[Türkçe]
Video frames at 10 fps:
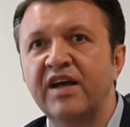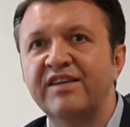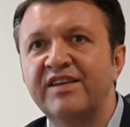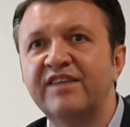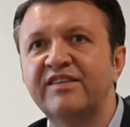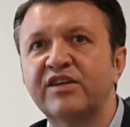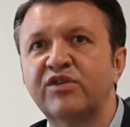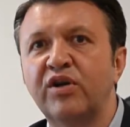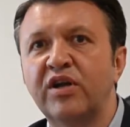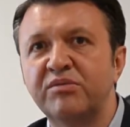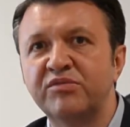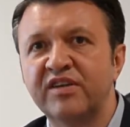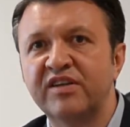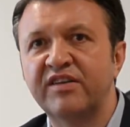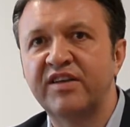diğer sektörlerimize
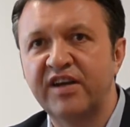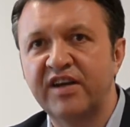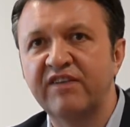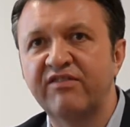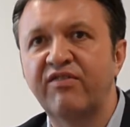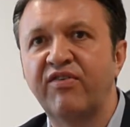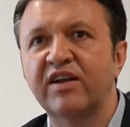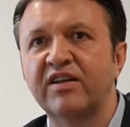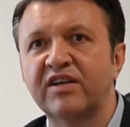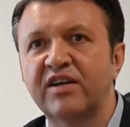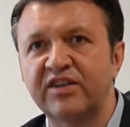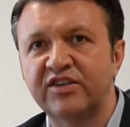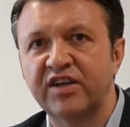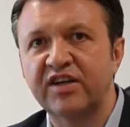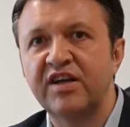de derinlik ve farklılık
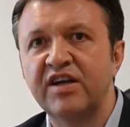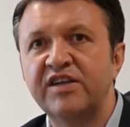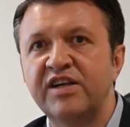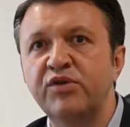katacak yeni